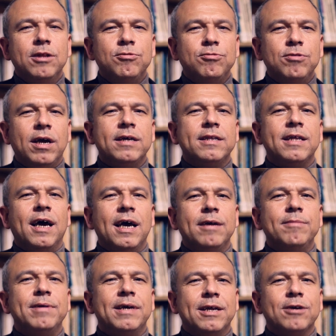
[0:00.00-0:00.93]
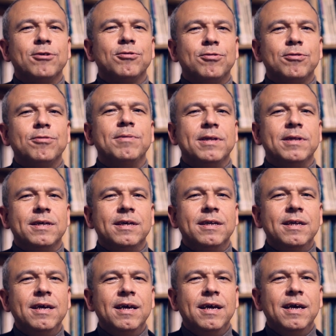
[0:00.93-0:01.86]
dünyayı daha iyi bir yere
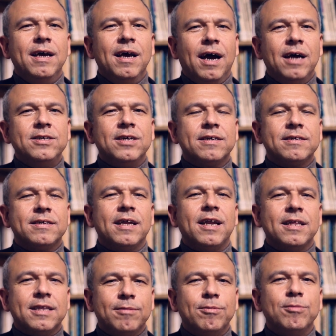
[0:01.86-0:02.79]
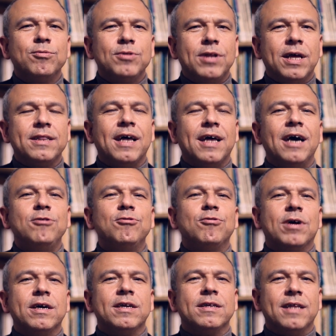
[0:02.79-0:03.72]
götürmediğini ancak sanat gibi bundan daha
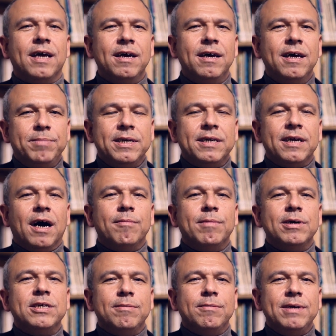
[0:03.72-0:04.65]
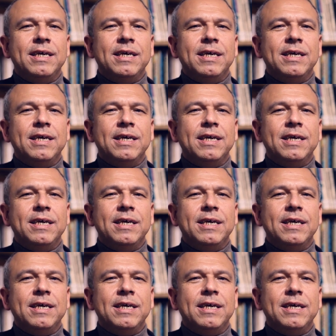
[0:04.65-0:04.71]
yukarıda bir amaca,